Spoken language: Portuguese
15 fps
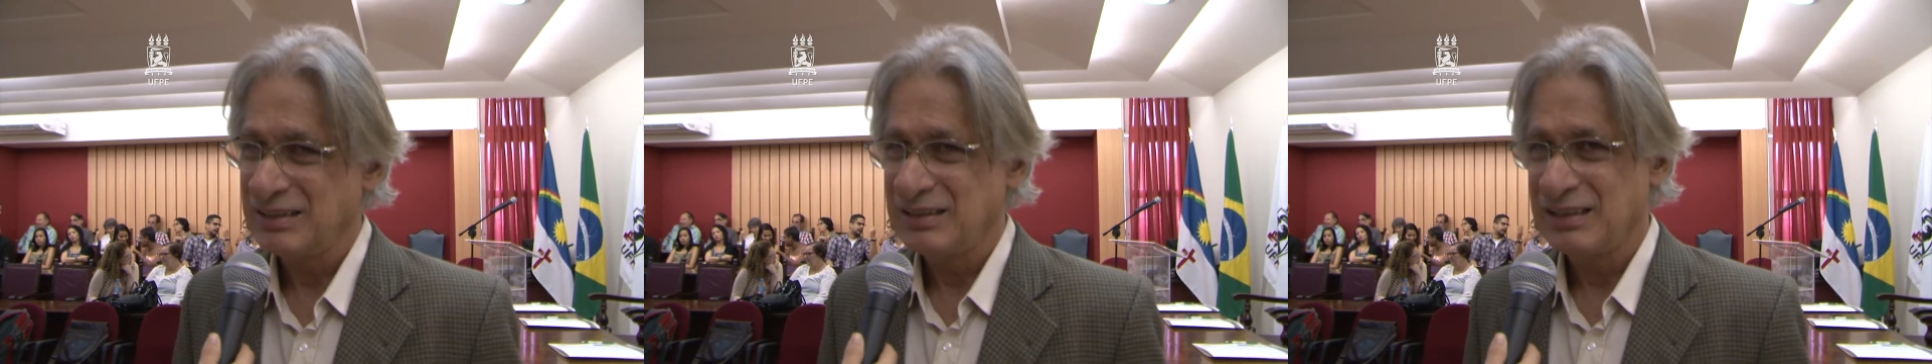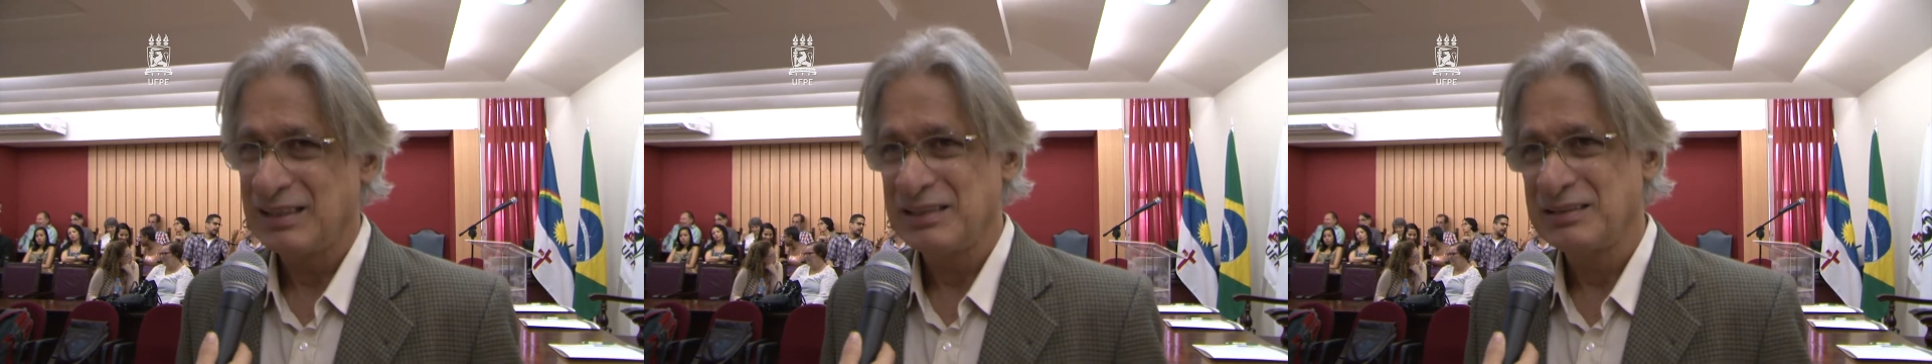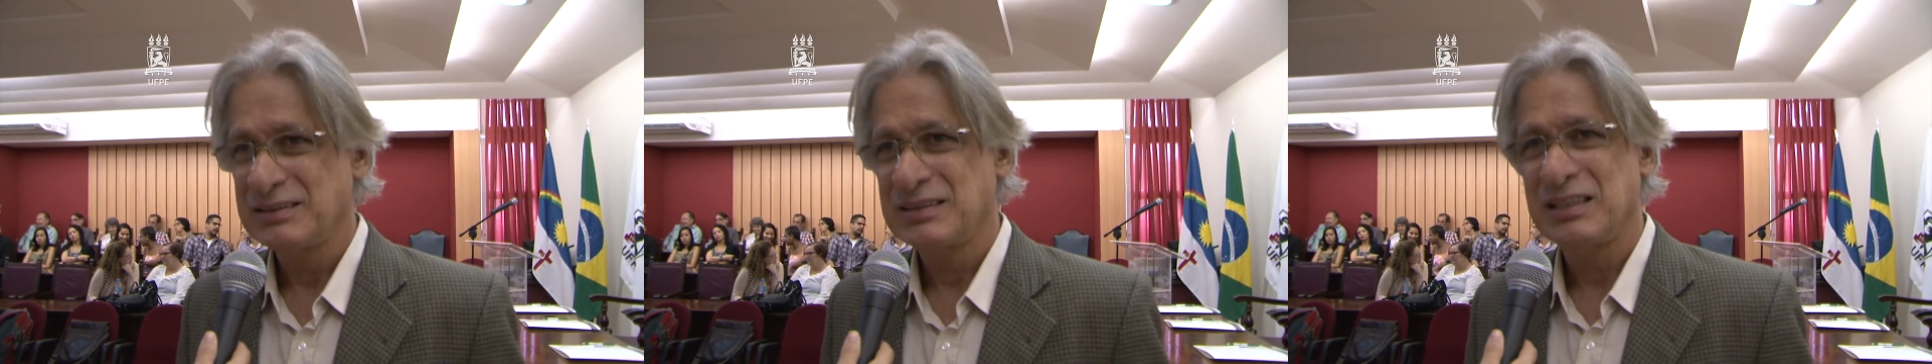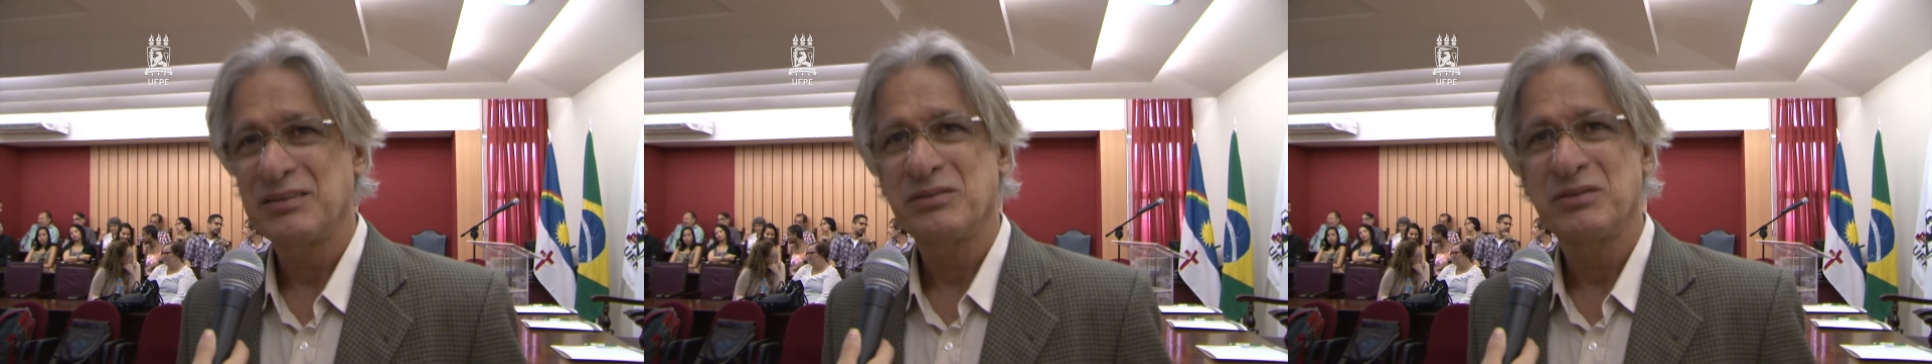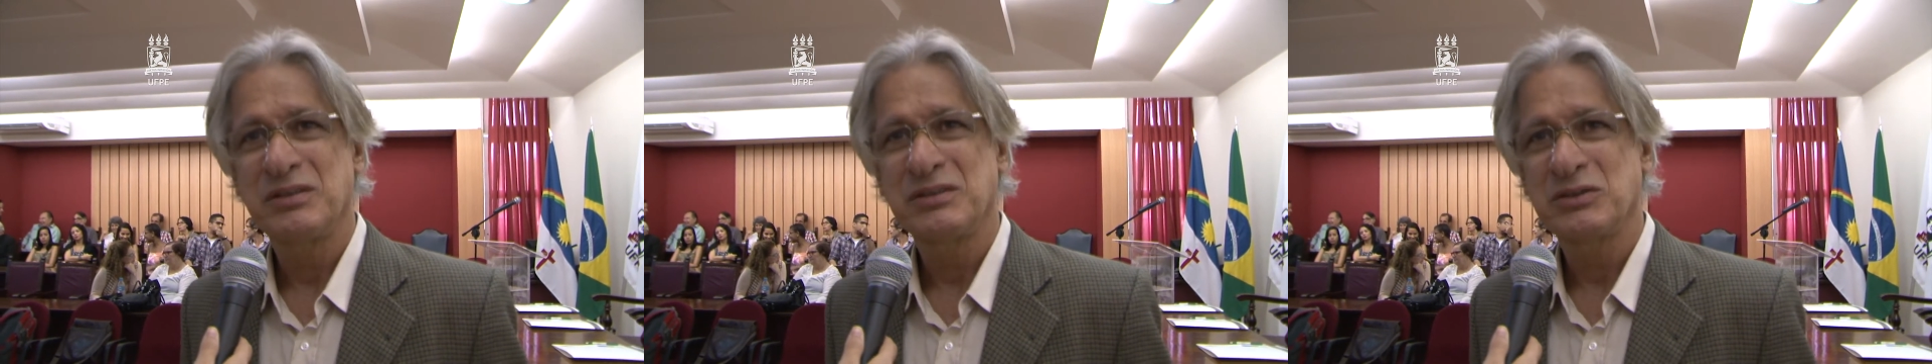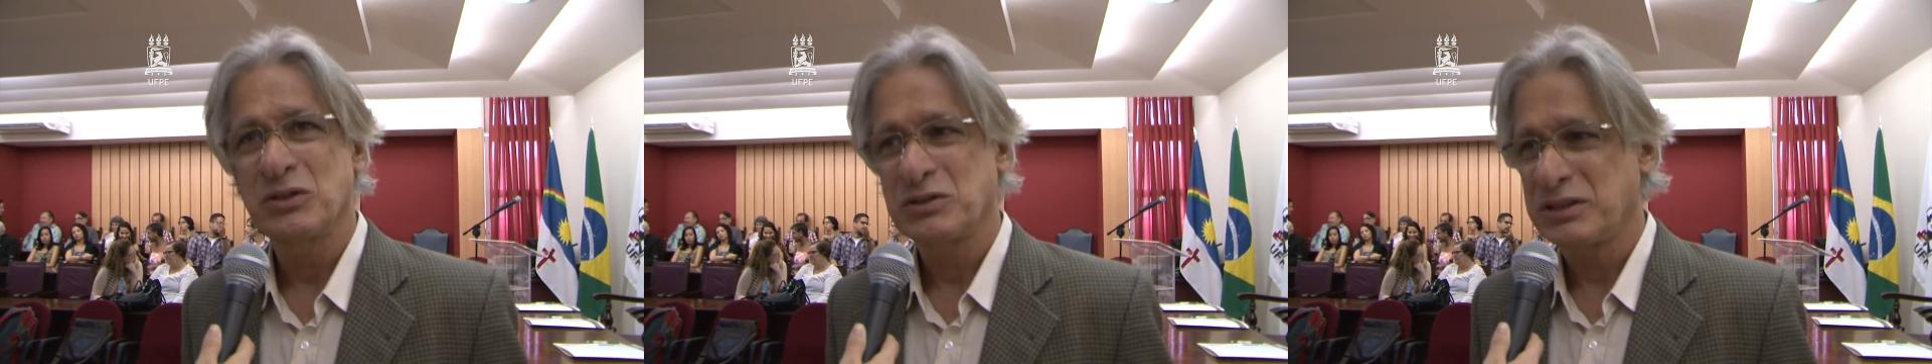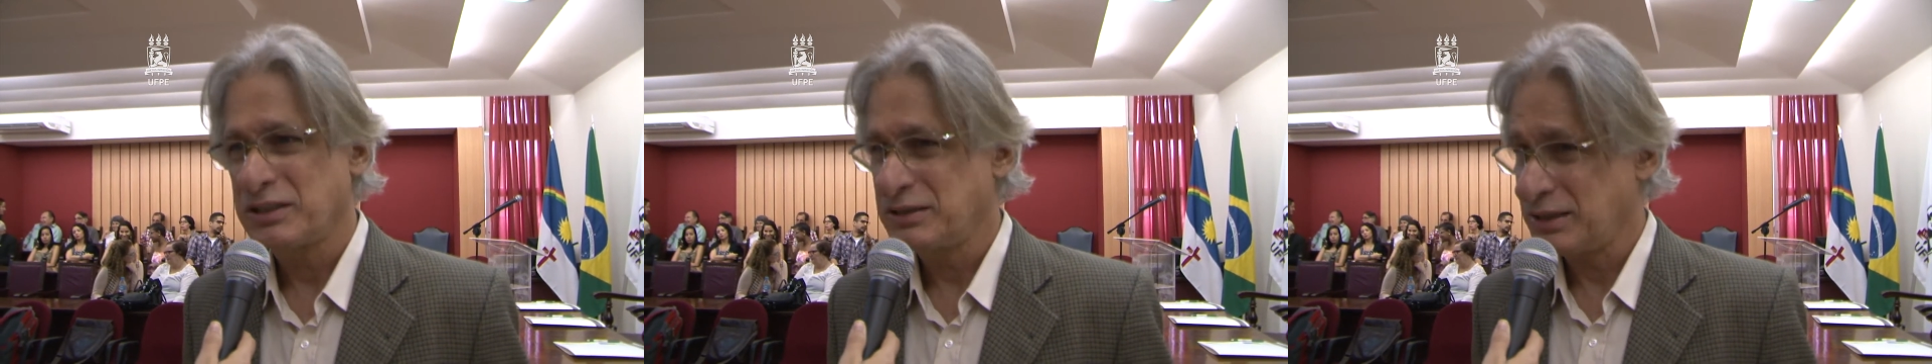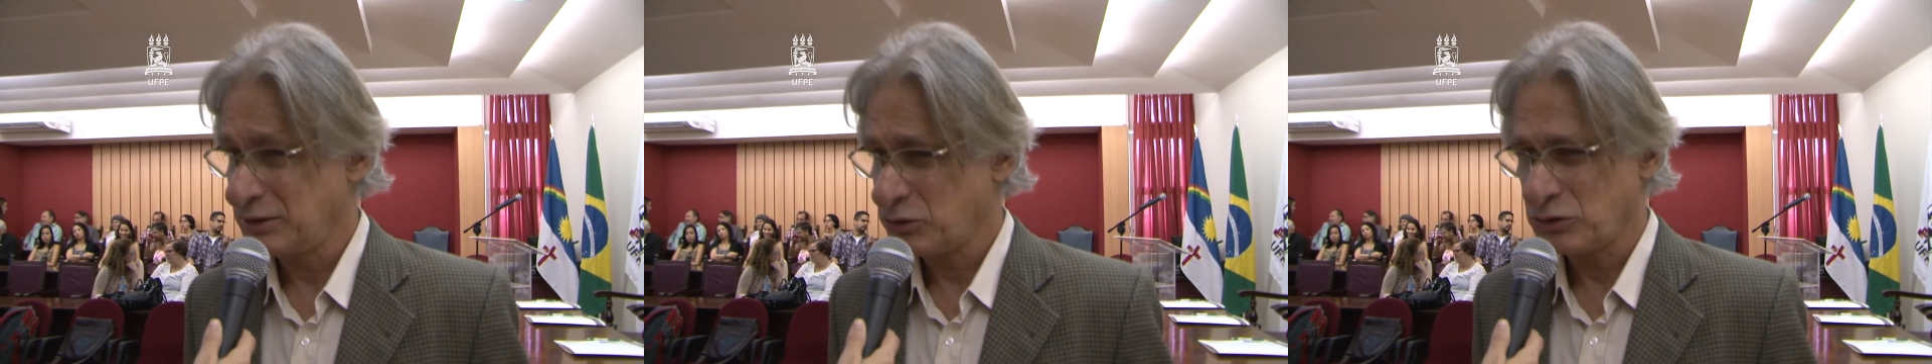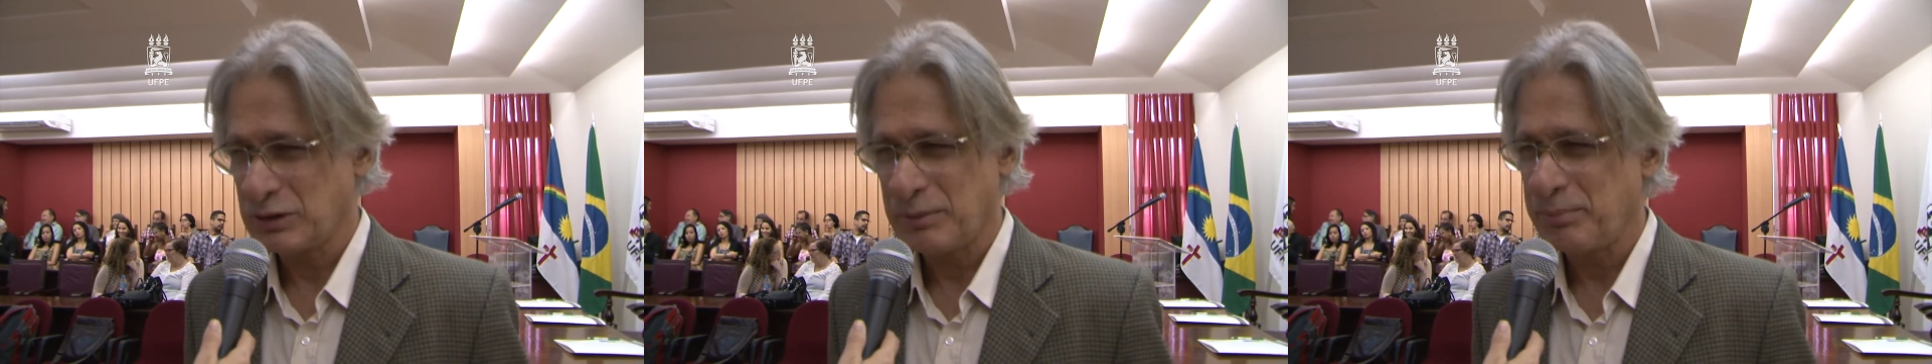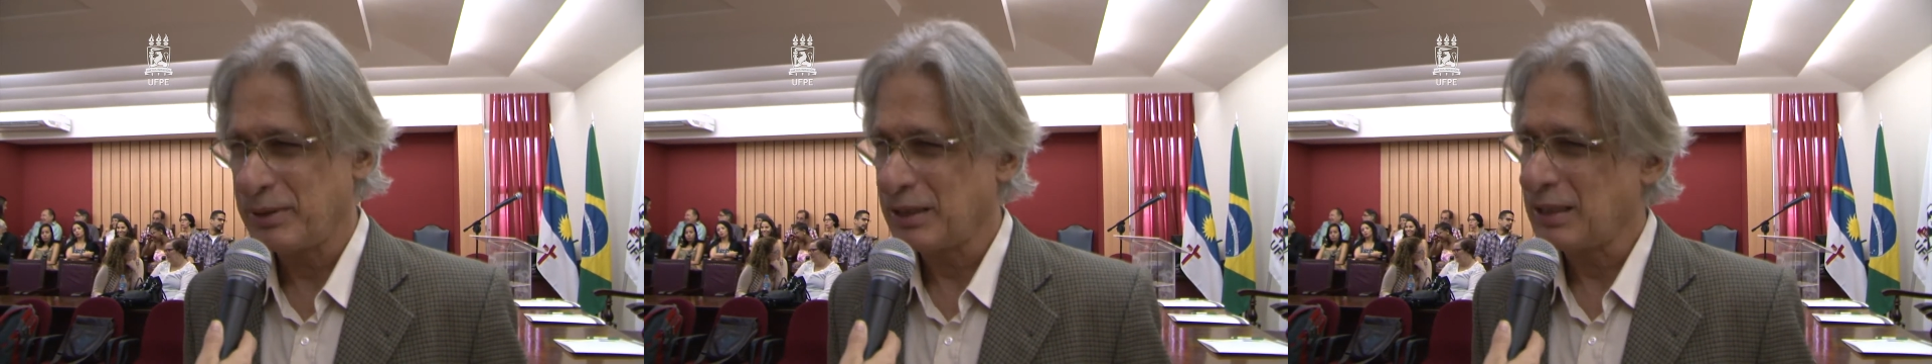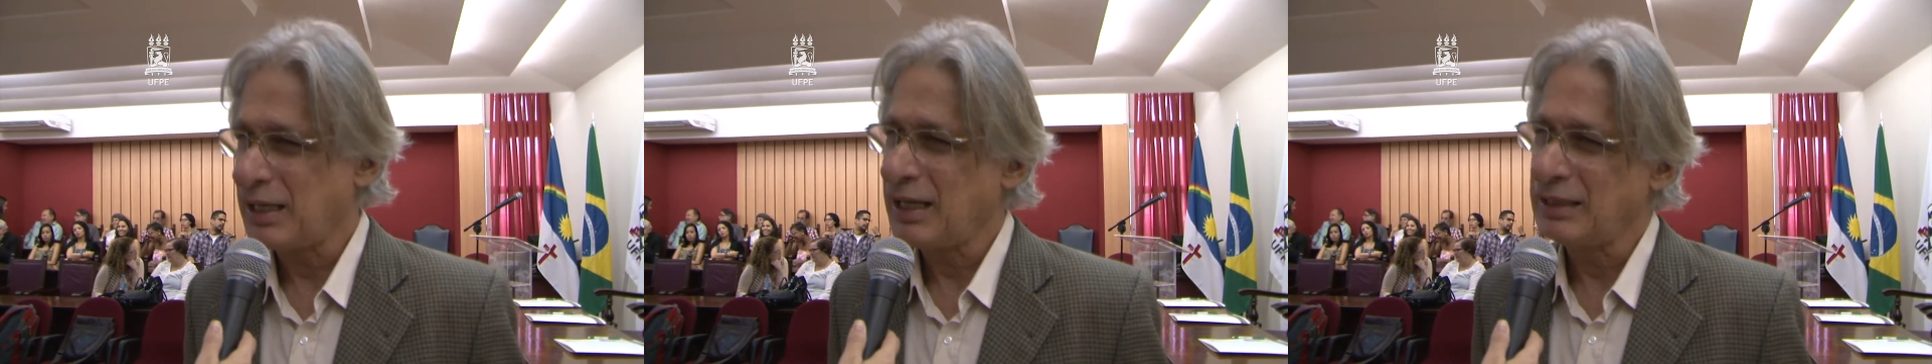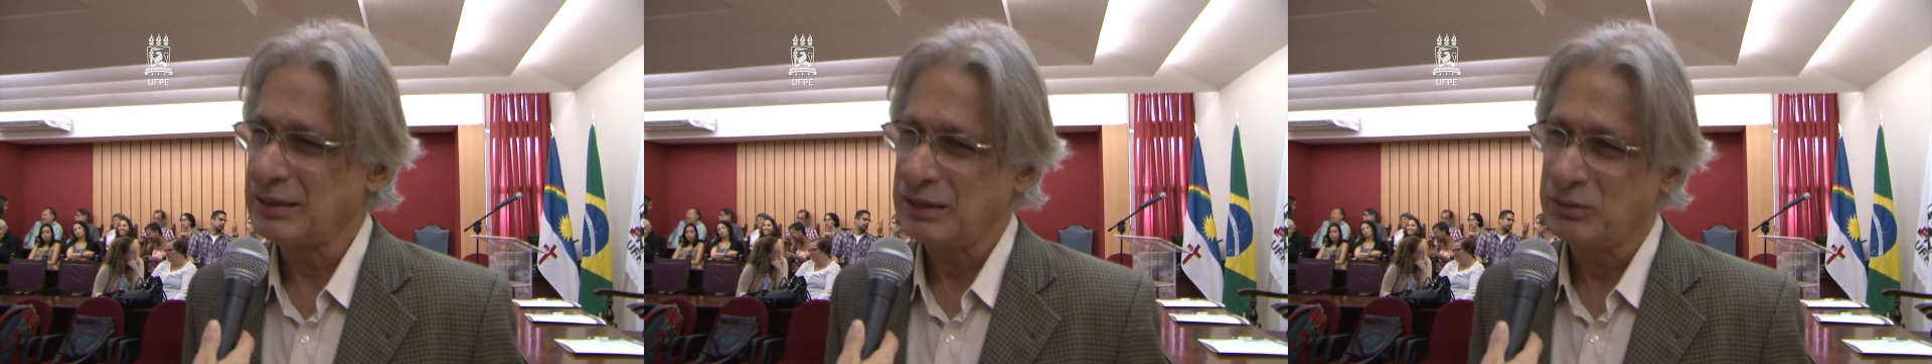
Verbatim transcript: né, centro de ciências aplicadas,